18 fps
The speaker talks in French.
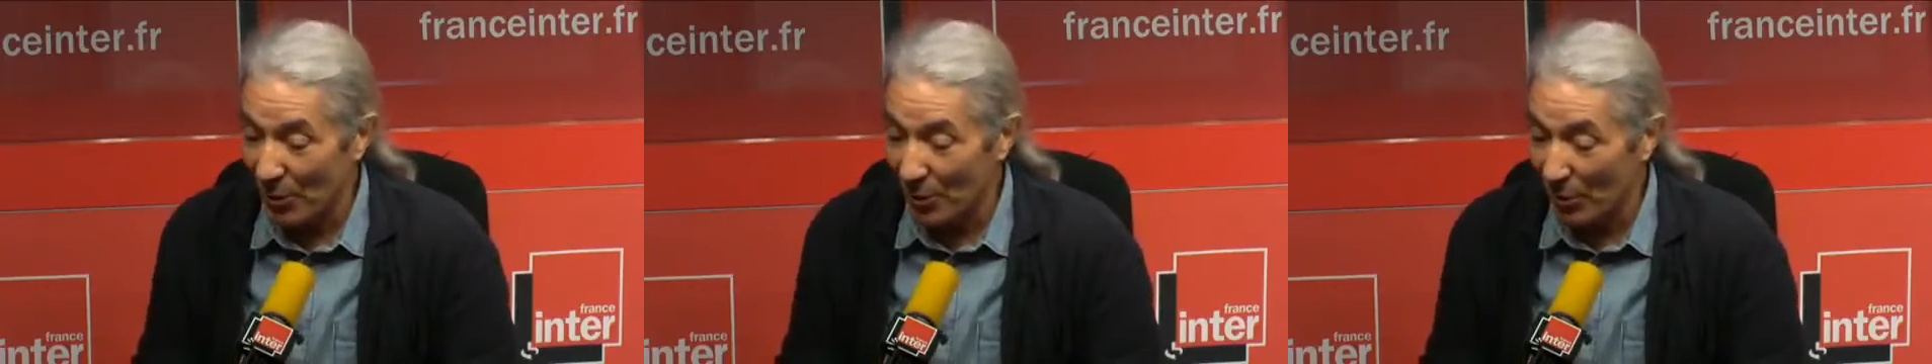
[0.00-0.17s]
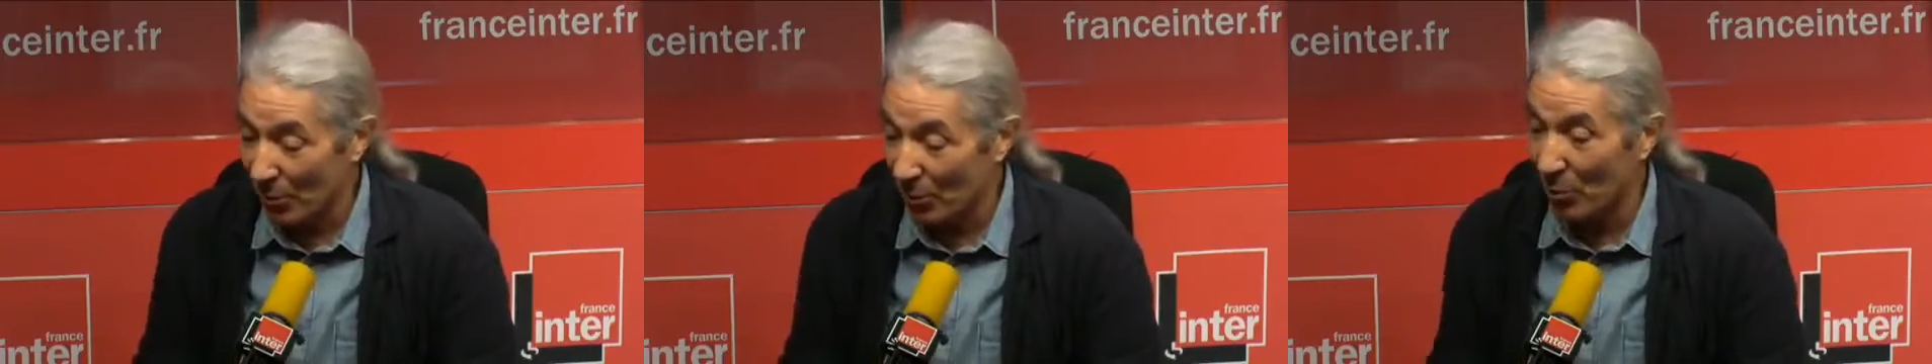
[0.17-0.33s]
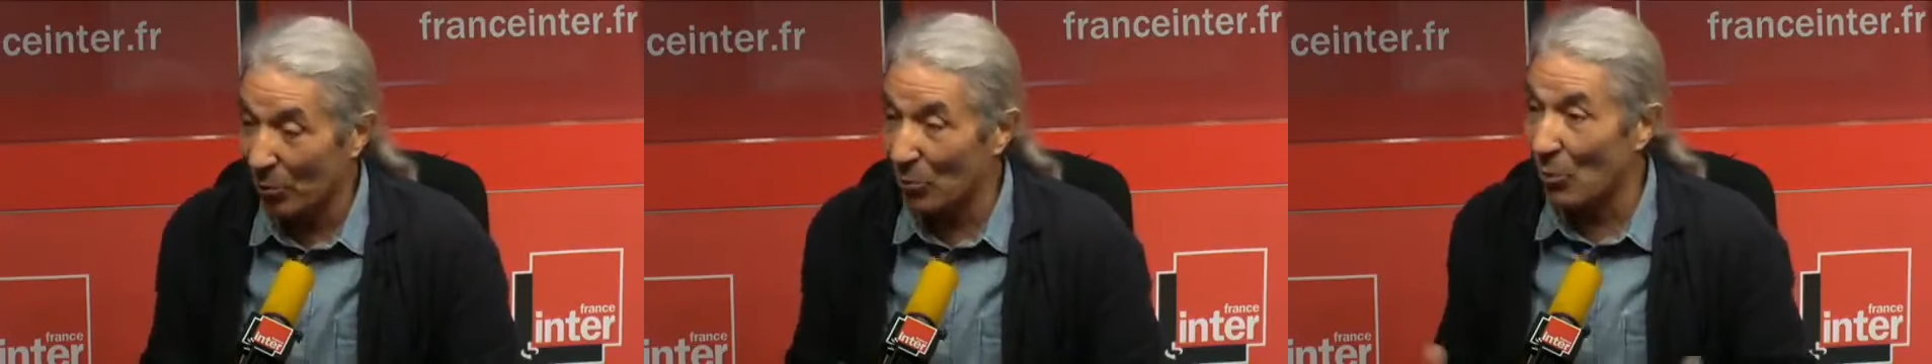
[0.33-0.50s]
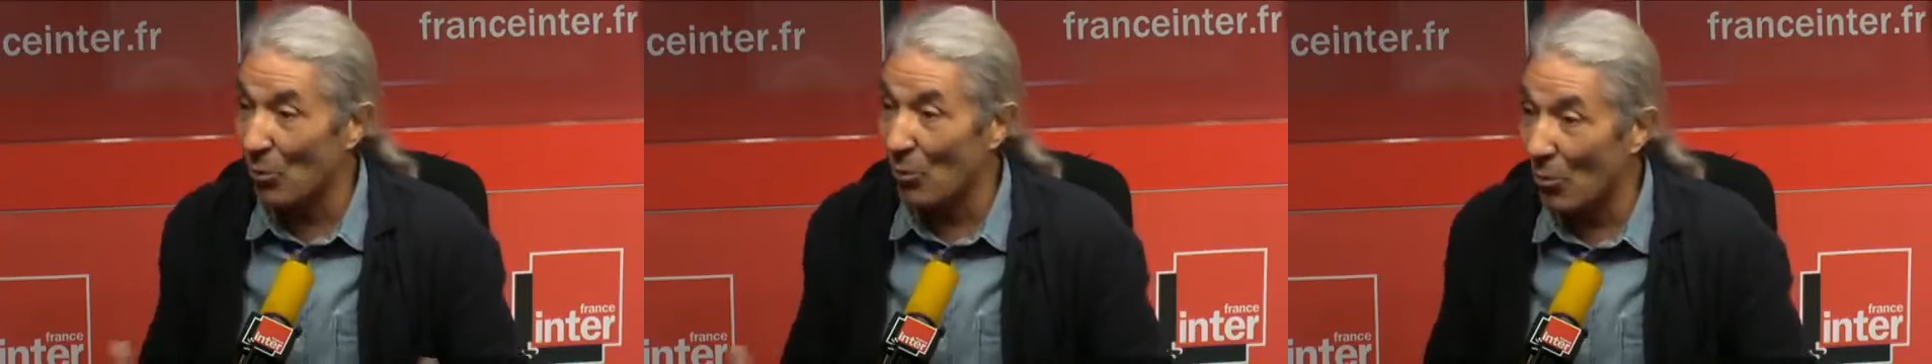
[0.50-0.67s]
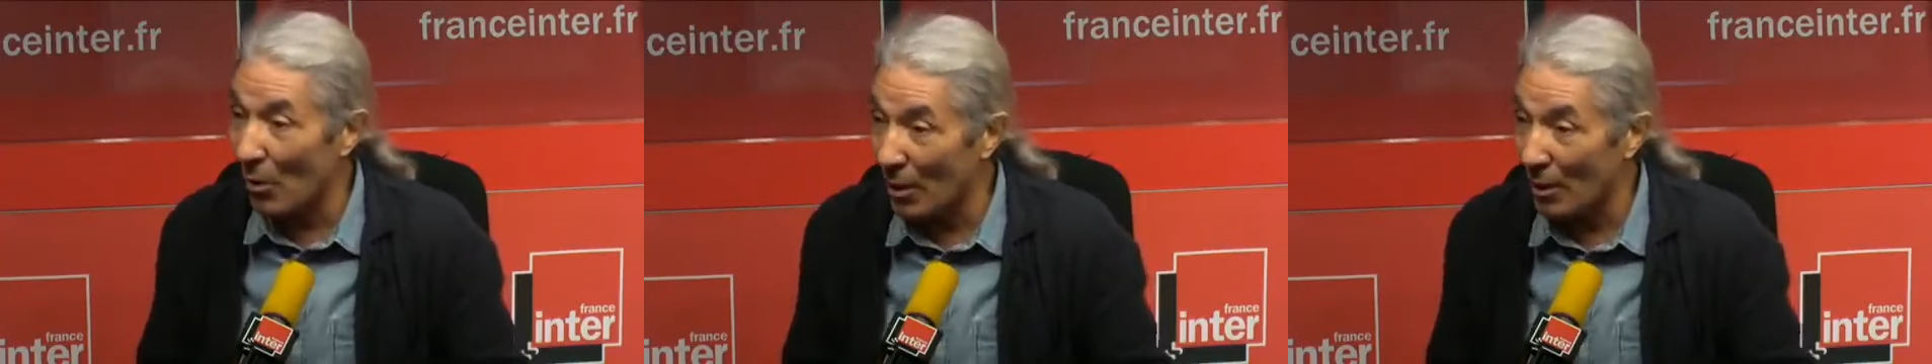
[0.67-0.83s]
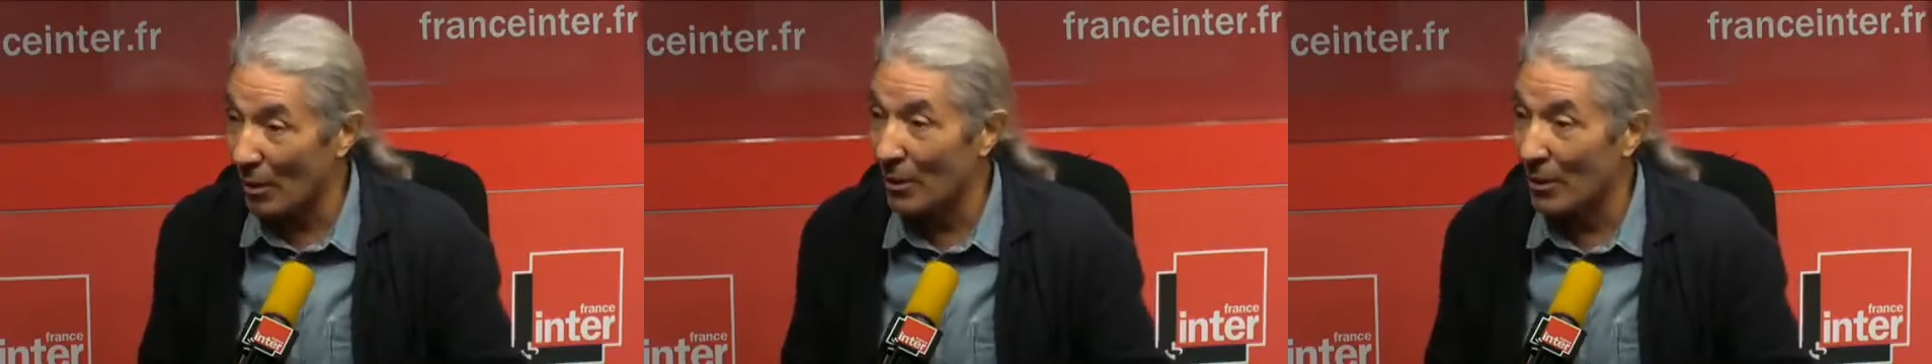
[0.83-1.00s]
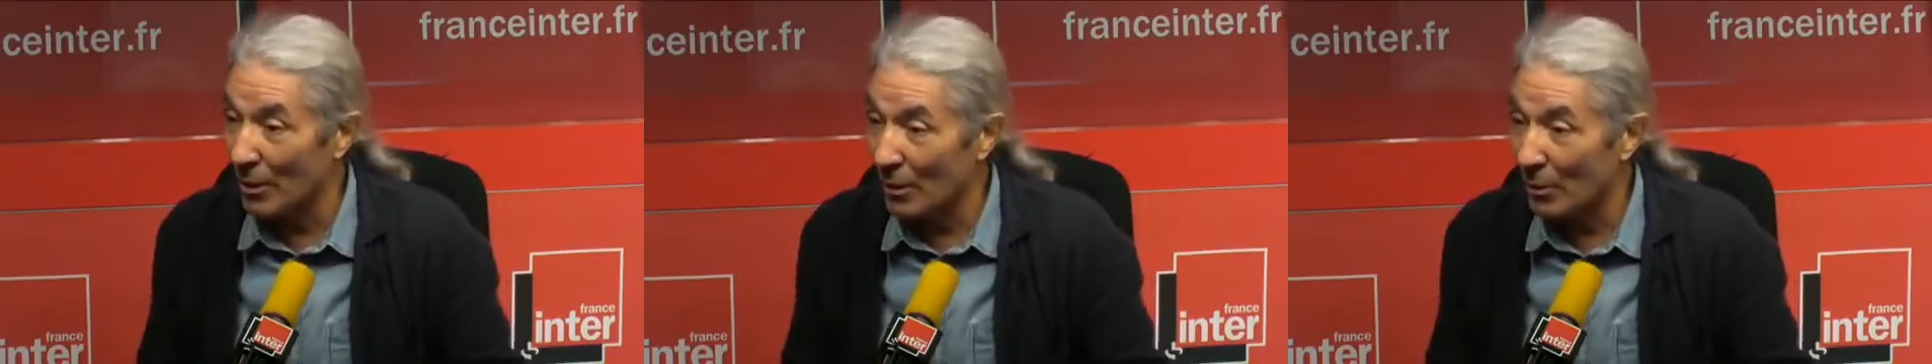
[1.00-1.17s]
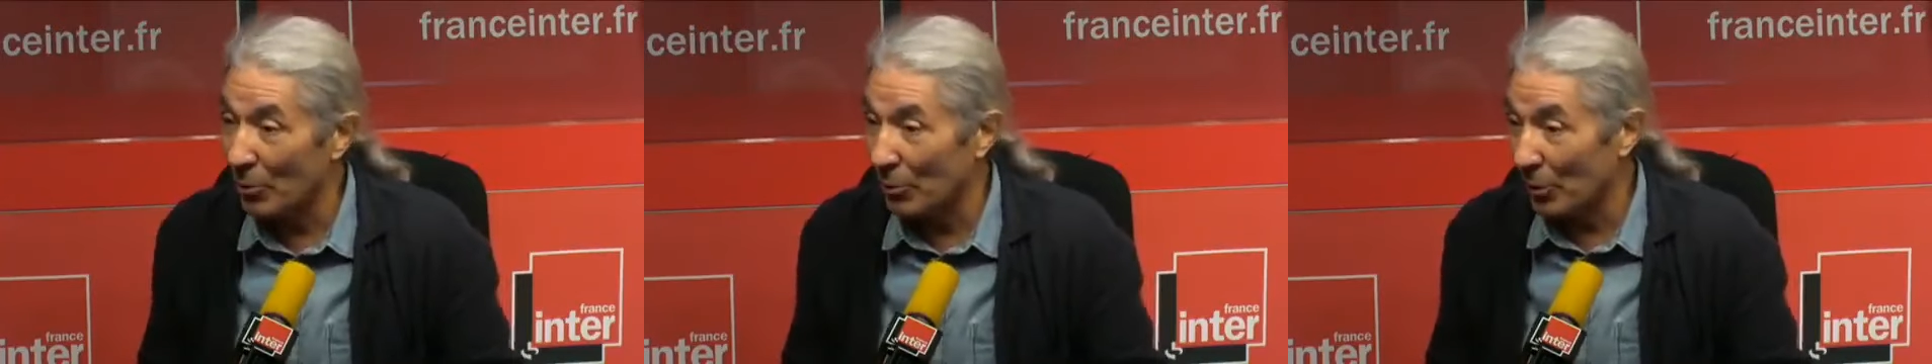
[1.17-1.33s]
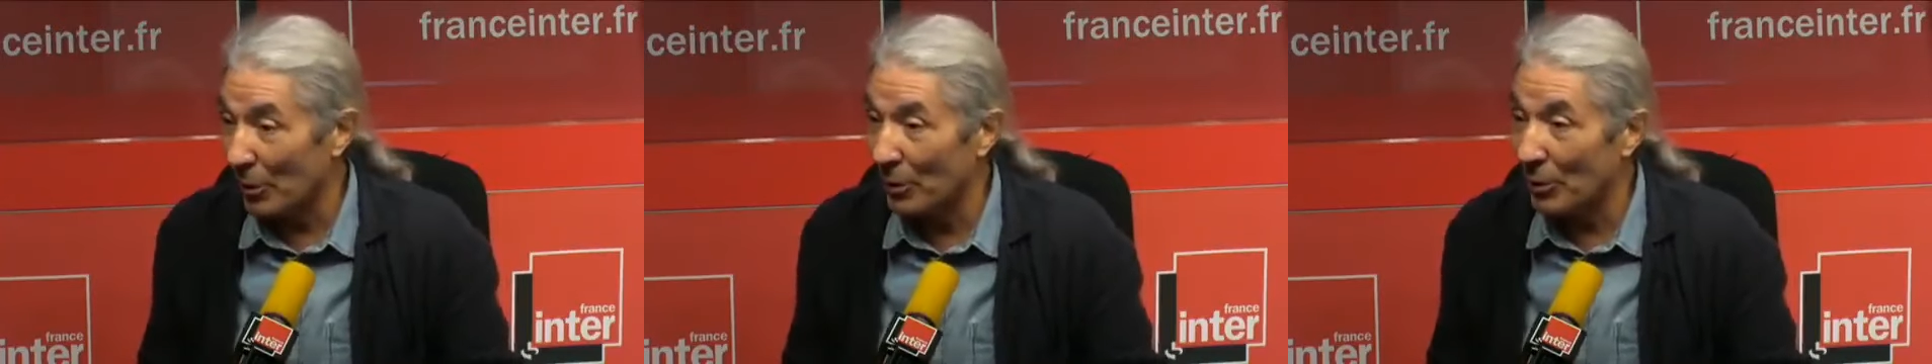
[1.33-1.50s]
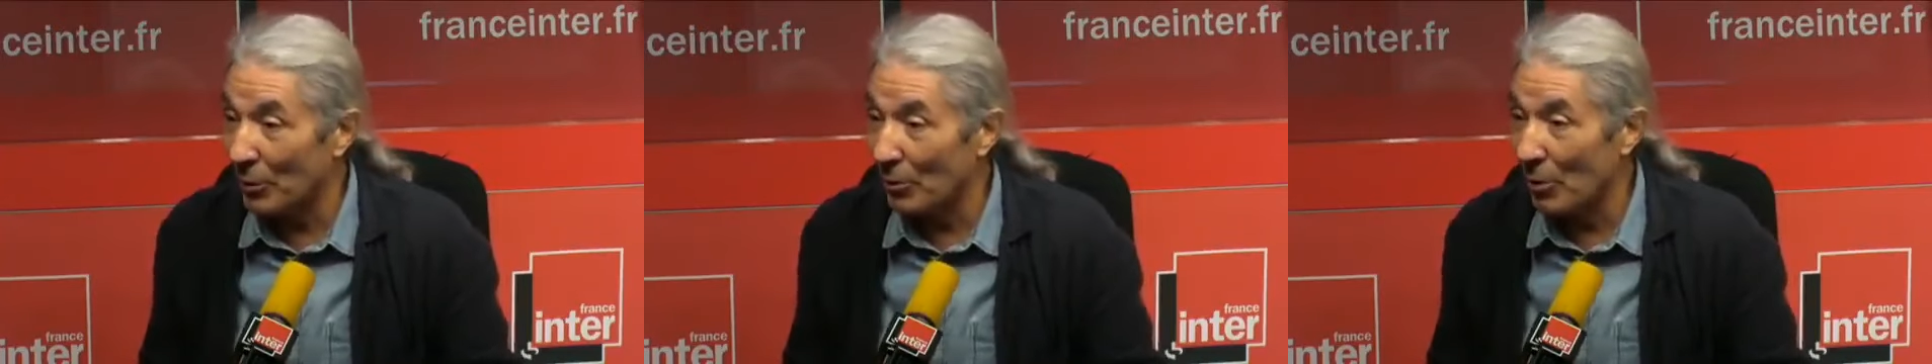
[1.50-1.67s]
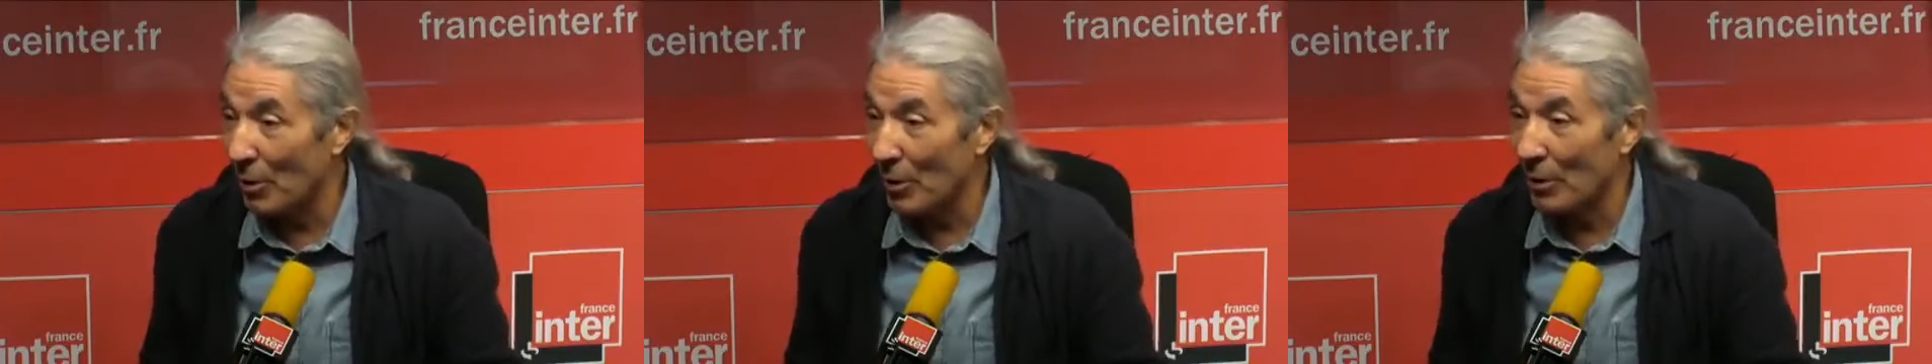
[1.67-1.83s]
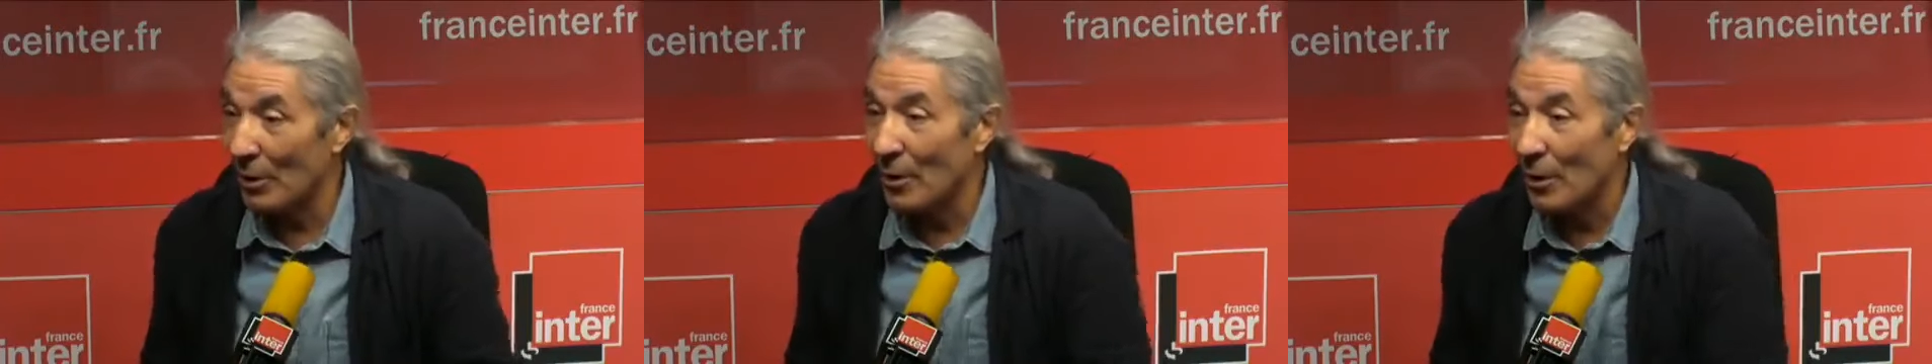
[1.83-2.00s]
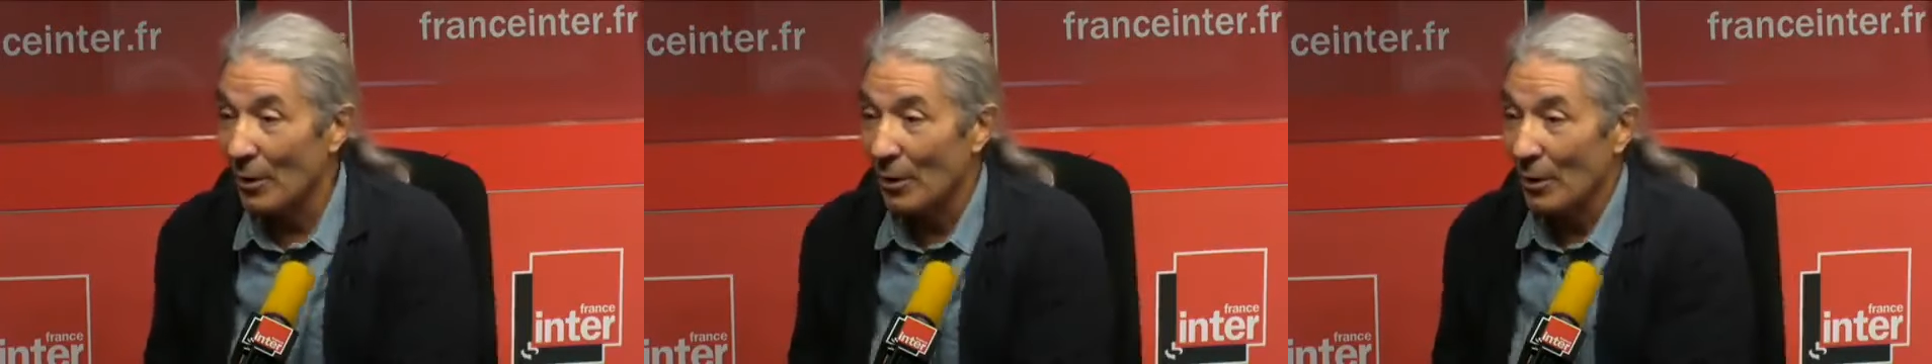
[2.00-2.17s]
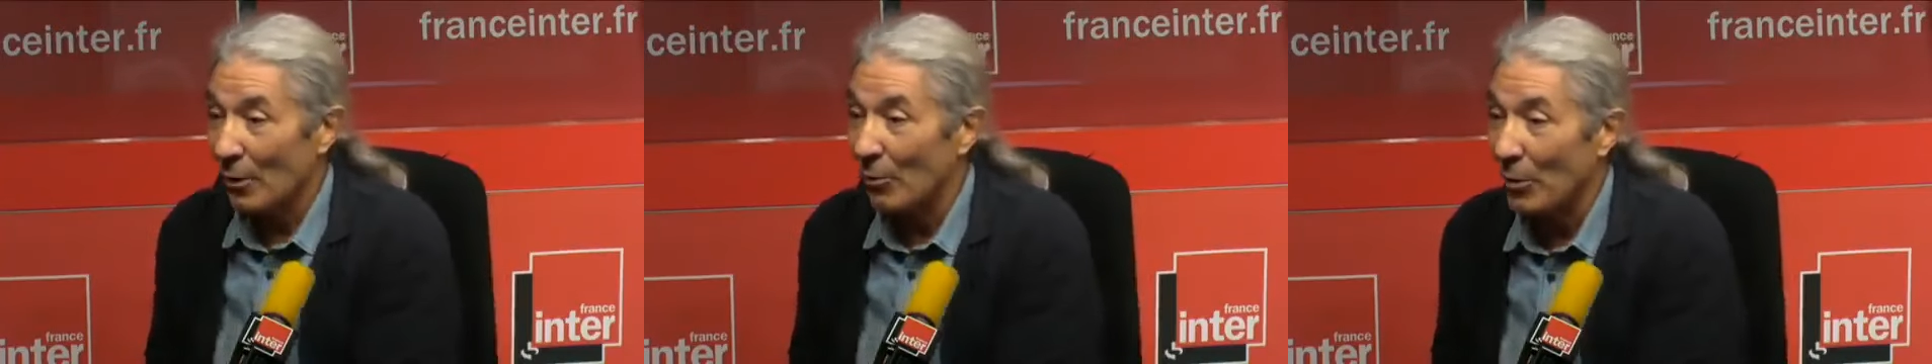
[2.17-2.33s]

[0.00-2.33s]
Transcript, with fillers: l'égide de deux lois contradictoires,